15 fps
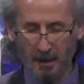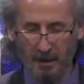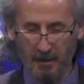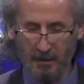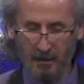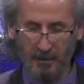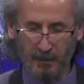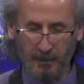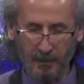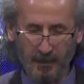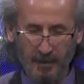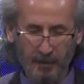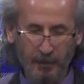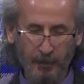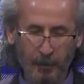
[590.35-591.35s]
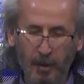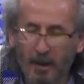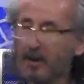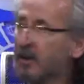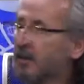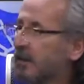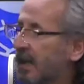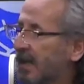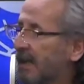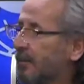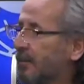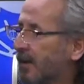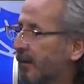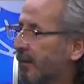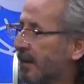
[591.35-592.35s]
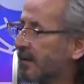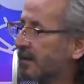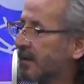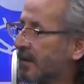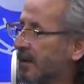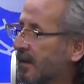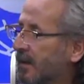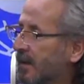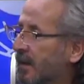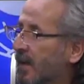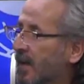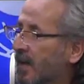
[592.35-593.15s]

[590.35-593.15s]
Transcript: Ee, peki bu kadar sağlam referanslara